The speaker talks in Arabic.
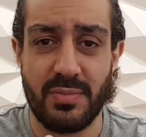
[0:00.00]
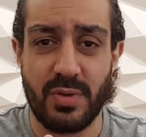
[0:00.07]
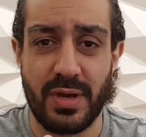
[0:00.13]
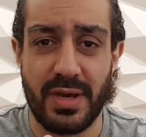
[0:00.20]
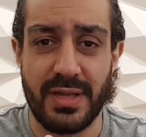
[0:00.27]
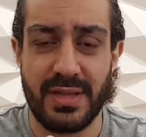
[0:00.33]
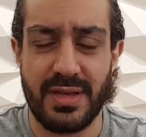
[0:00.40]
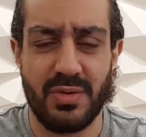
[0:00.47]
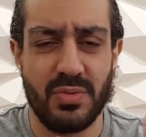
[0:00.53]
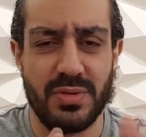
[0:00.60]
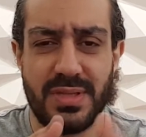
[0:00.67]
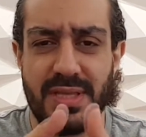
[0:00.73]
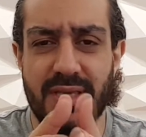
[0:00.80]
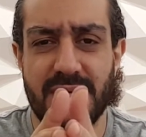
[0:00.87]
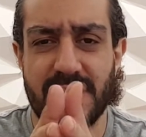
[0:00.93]
معينه
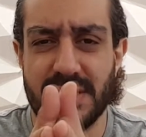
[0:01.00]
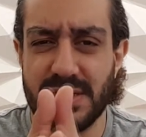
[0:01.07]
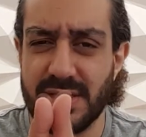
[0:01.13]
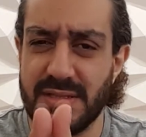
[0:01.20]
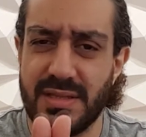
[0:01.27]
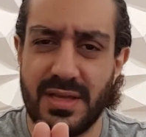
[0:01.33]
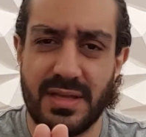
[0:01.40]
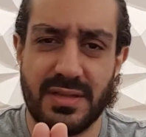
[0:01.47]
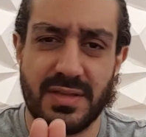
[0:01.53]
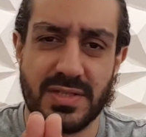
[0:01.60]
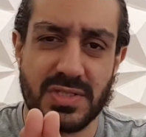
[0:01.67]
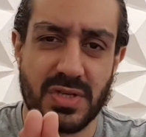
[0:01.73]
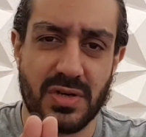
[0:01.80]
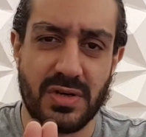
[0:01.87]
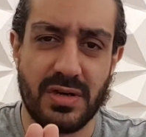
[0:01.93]
ودي
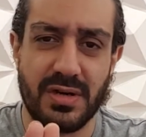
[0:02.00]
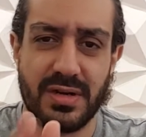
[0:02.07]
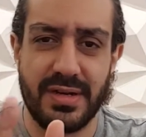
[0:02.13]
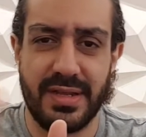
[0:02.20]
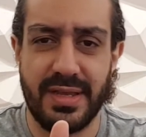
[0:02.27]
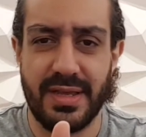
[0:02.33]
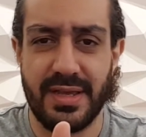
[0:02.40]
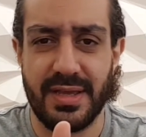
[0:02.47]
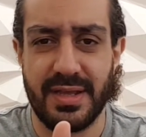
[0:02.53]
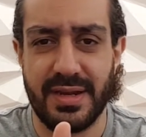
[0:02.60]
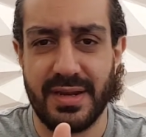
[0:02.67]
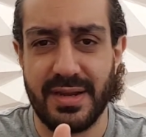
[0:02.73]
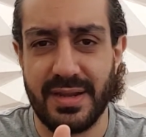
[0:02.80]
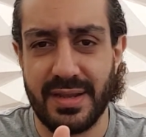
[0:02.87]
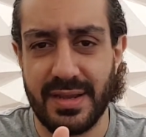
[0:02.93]
تذكار
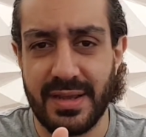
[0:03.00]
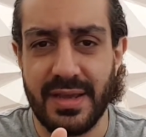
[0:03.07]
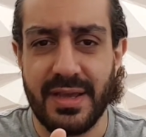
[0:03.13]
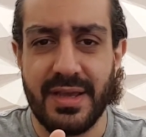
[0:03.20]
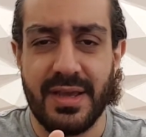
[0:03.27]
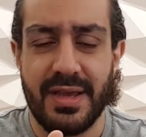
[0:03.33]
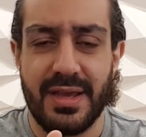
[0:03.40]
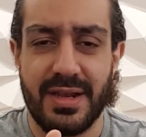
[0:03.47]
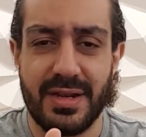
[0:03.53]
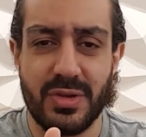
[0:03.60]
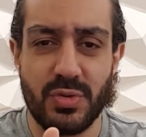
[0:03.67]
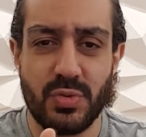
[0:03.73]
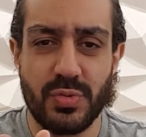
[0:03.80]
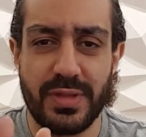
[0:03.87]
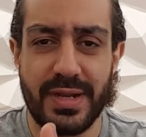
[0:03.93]
لل
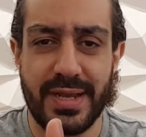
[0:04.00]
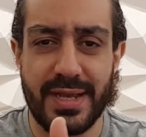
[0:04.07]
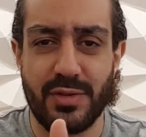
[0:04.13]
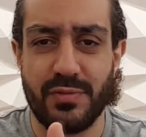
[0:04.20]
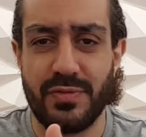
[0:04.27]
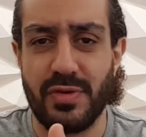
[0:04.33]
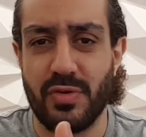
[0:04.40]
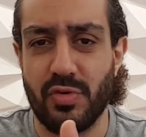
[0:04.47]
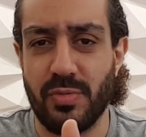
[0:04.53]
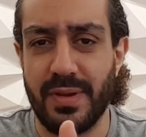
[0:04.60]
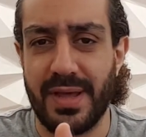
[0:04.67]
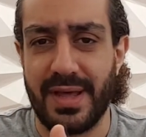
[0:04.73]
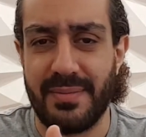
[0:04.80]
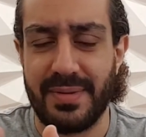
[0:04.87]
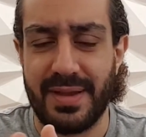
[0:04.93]
الجنود اللي كانوا في الحروب
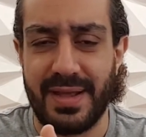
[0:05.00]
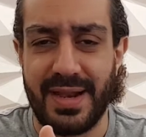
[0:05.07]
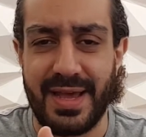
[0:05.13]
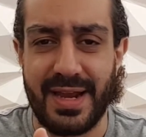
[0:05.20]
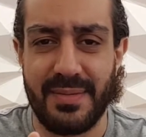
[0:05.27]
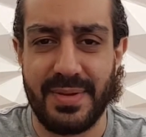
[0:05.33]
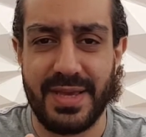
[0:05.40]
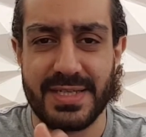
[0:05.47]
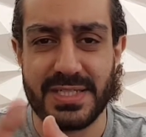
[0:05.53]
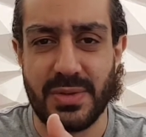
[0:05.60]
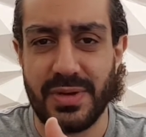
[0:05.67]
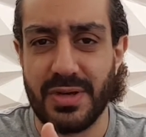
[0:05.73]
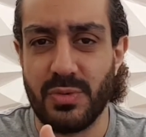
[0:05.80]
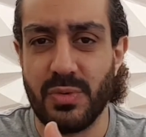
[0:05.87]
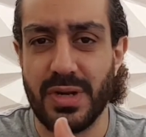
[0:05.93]
العالميه
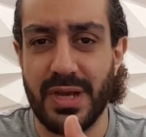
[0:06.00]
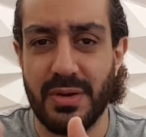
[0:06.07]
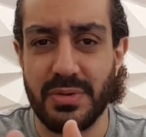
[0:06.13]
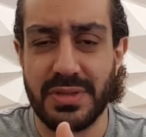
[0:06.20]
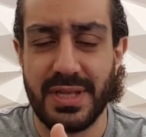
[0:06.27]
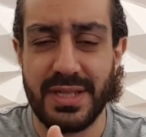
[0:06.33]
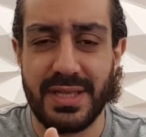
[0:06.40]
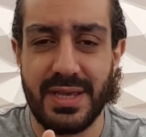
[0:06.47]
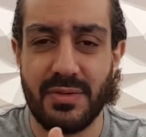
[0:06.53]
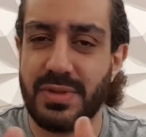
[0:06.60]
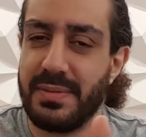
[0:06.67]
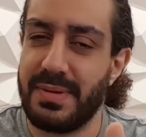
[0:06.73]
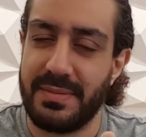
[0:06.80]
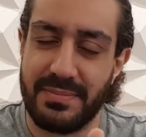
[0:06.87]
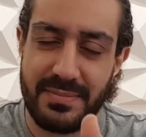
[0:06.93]
سواء الاولى او الثانيه
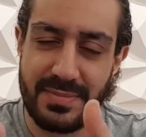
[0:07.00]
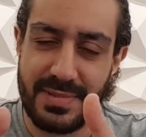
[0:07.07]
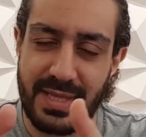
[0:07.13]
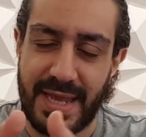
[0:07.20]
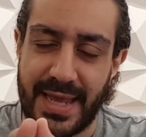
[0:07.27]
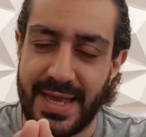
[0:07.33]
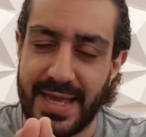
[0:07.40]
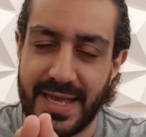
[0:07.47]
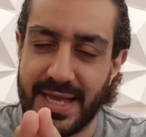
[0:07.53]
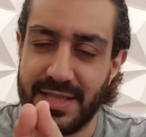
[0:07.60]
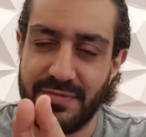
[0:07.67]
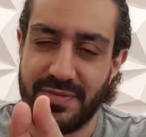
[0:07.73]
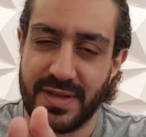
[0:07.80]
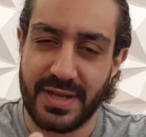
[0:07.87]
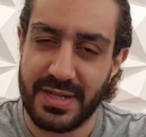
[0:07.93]
وتمام دي حاجه
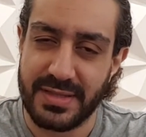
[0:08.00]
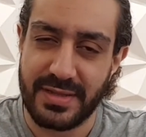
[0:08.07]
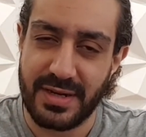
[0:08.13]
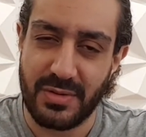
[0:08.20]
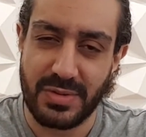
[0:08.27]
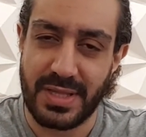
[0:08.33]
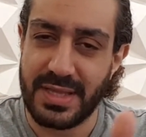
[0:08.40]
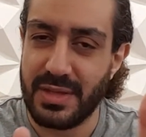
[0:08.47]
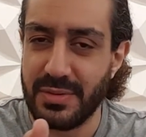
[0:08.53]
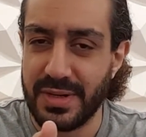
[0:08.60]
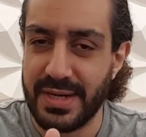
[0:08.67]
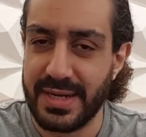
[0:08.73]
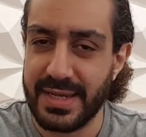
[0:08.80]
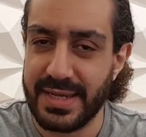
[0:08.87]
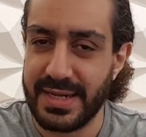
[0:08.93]
كانت في انجلترا وده الدوري
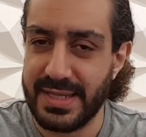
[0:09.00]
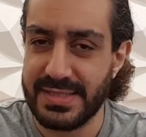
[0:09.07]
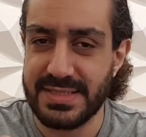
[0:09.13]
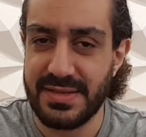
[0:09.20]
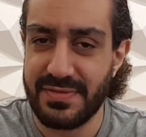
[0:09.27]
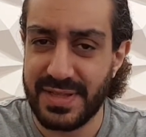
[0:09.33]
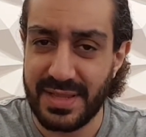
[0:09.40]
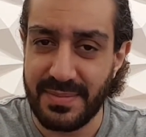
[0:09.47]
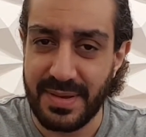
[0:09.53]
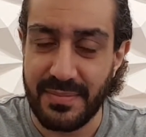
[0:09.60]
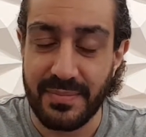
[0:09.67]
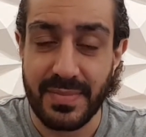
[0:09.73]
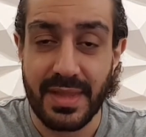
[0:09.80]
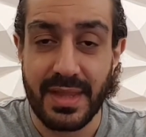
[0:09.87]
الانجليزي فتمام